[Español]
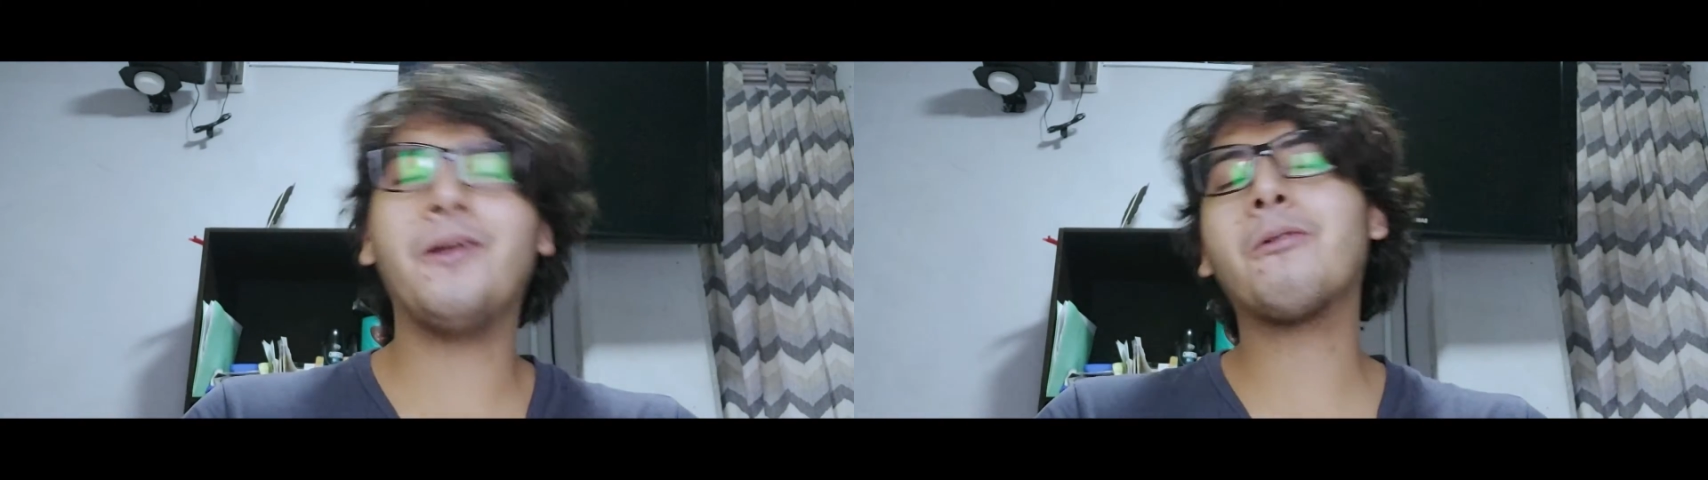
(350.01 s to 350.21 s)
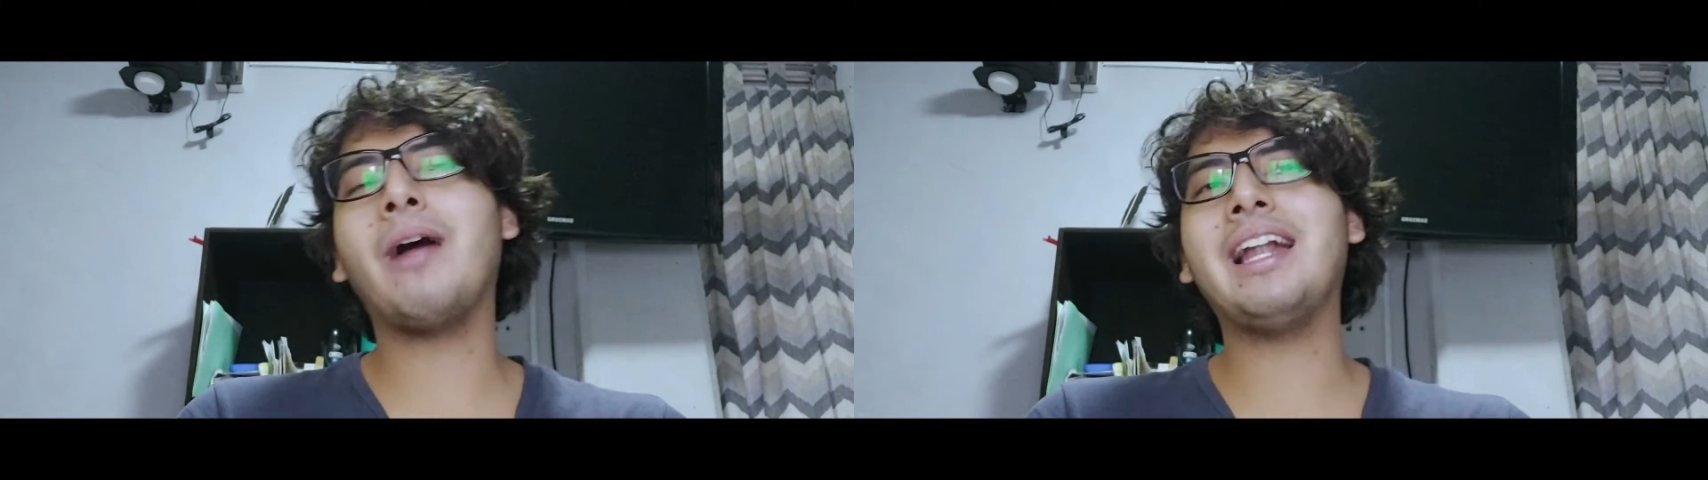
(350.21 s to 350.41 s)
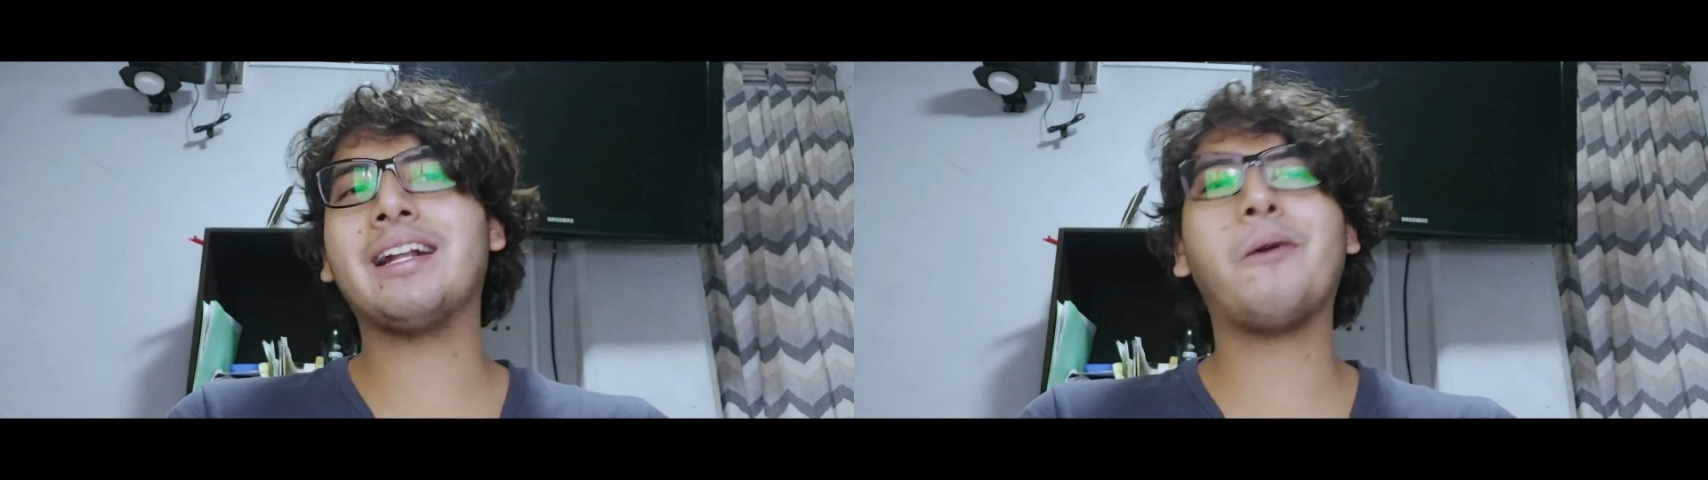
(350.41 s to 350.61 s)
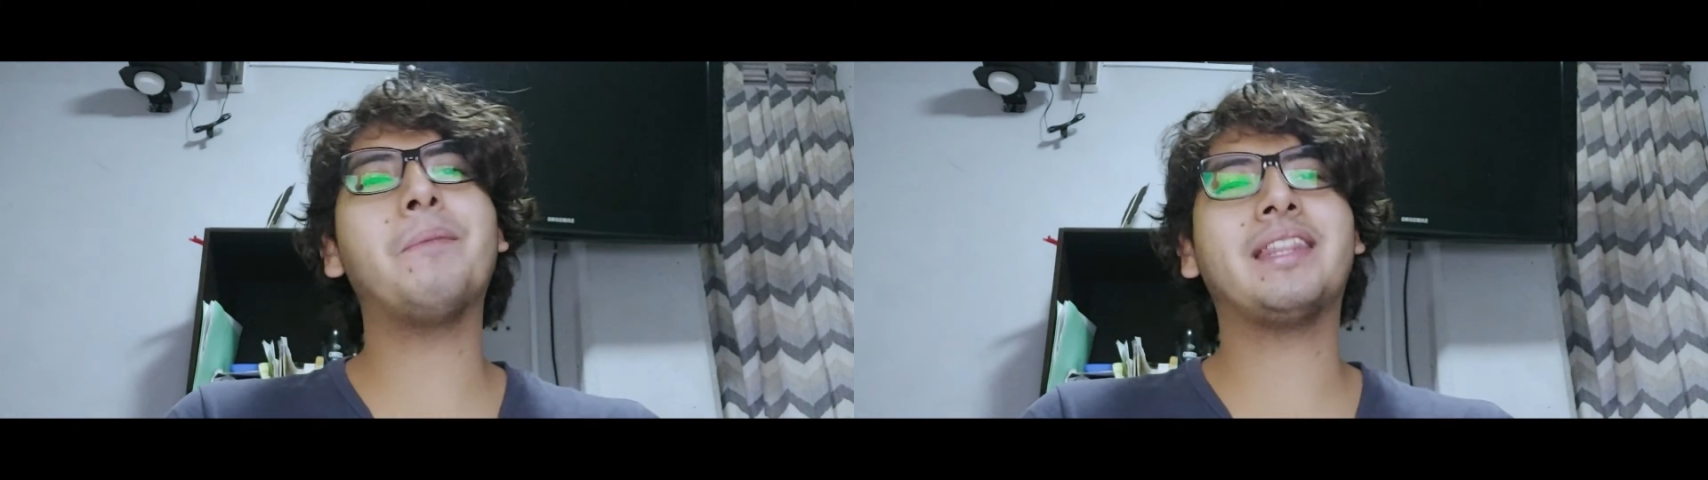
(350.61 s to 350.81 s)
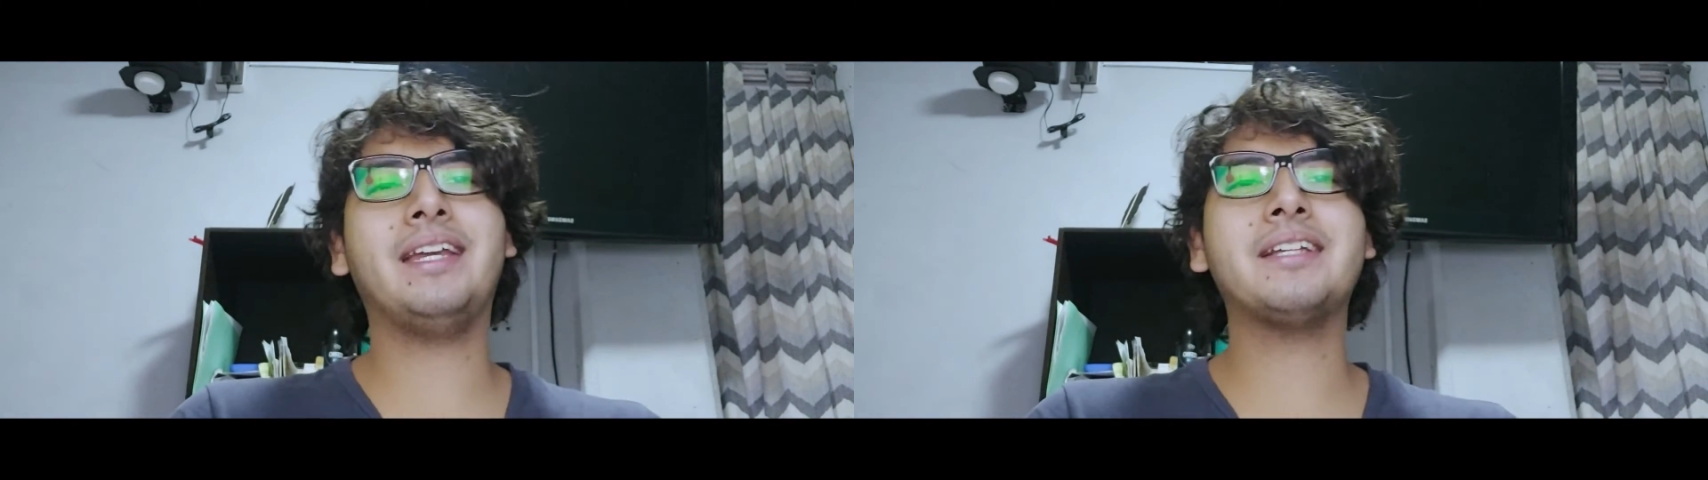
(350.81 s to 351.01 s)
lo cual
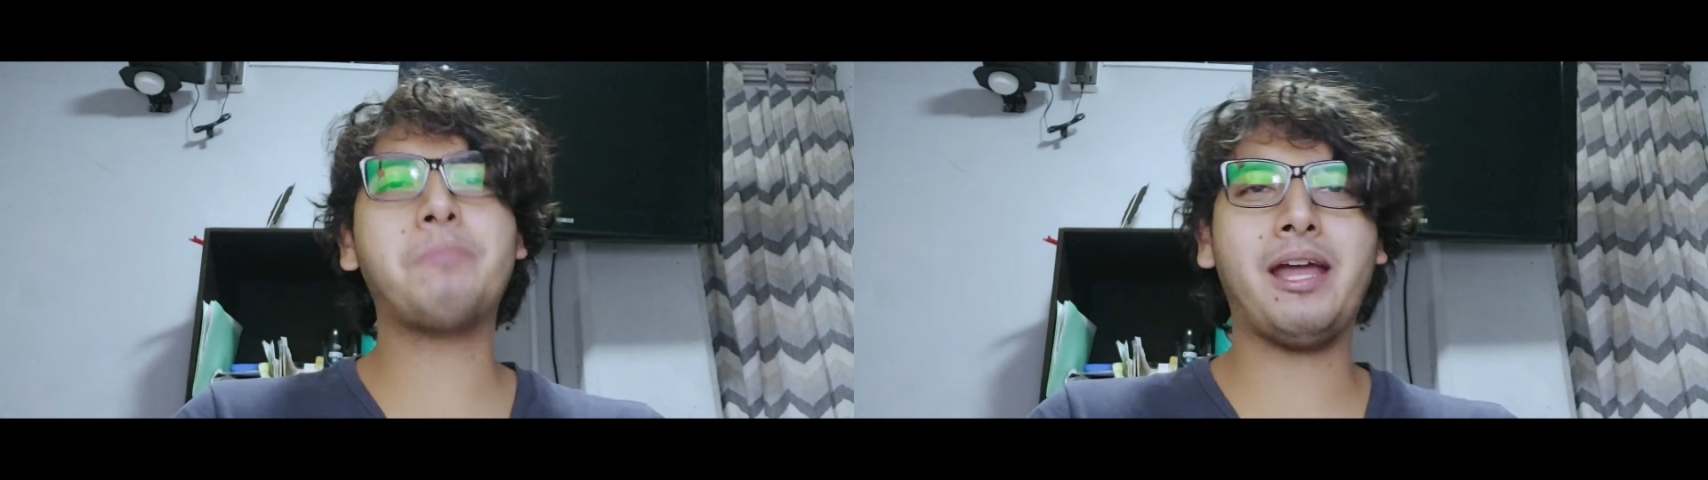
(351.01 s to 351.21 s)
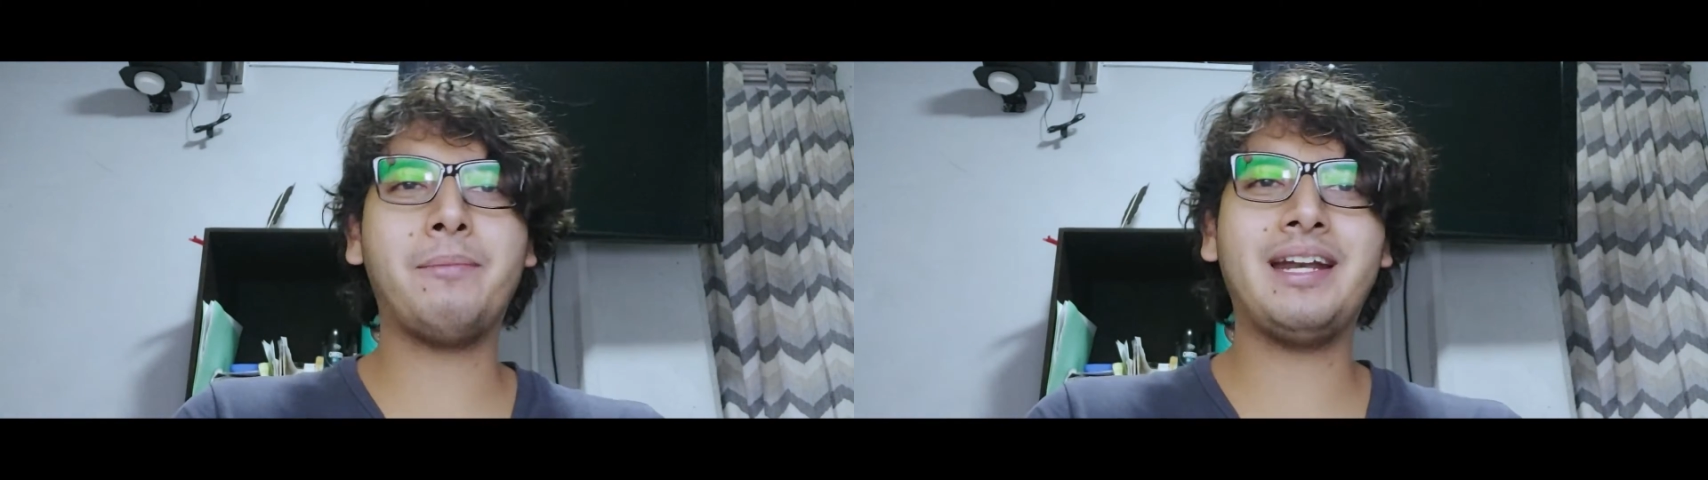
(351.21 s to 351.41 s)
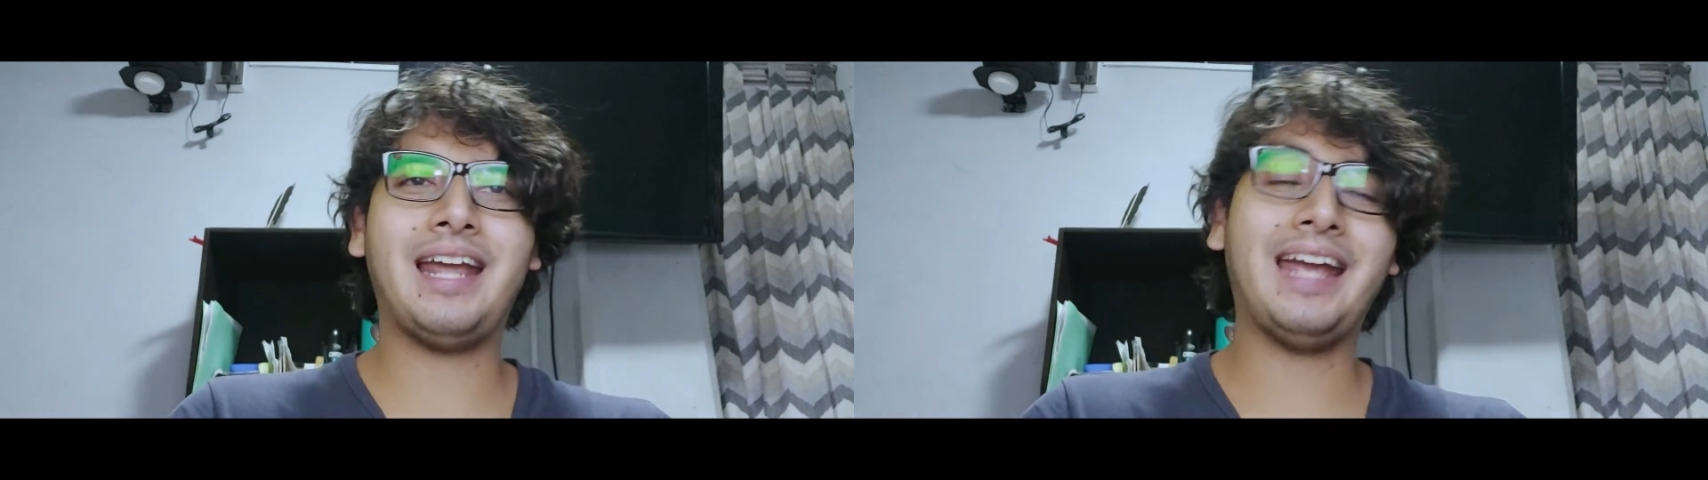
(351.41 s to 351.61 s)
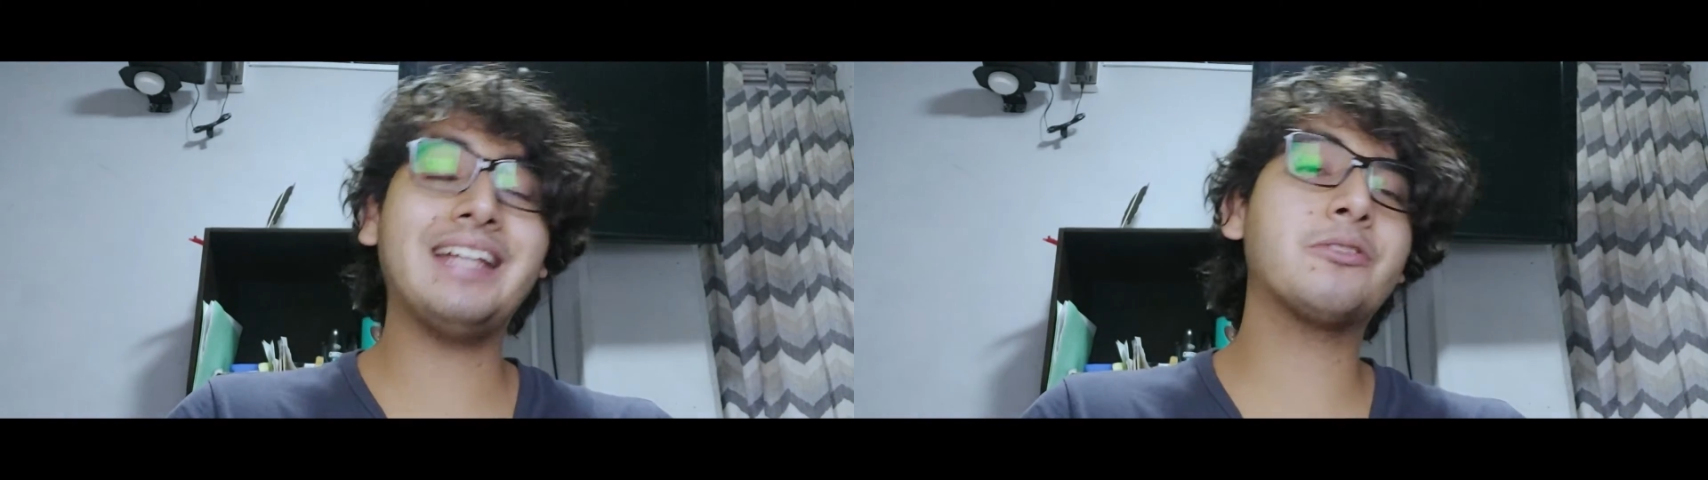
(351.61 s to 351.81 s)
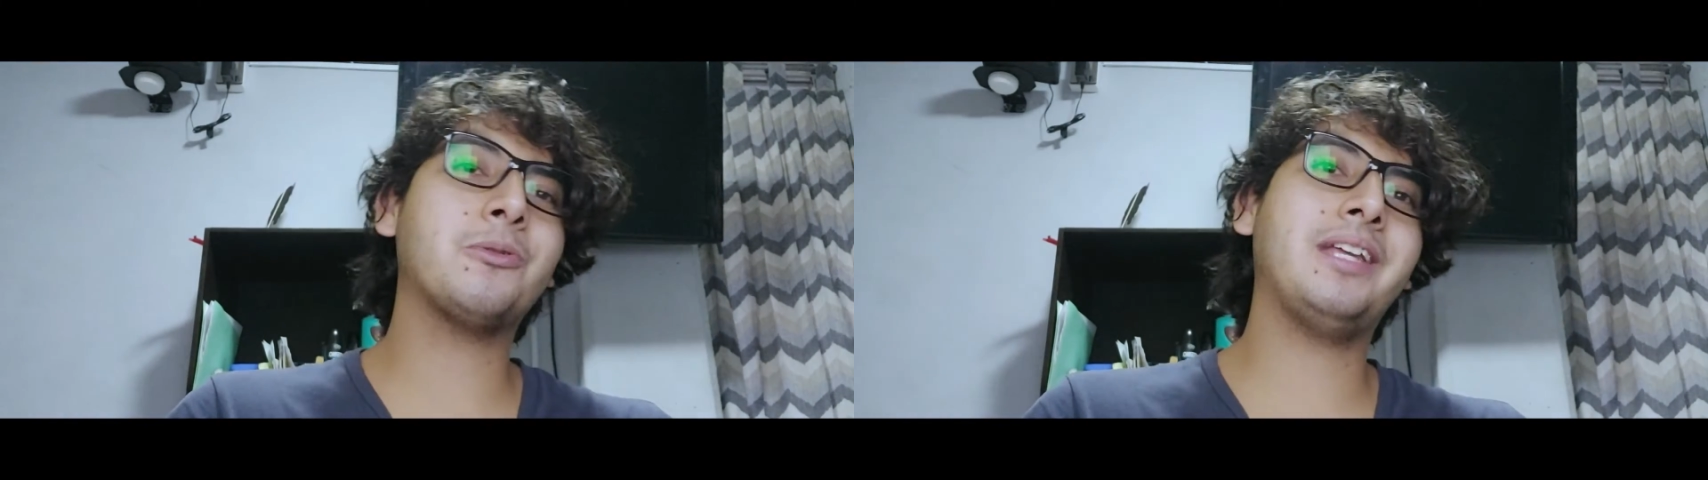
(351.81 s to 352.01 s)
convertiría a Spider-Man en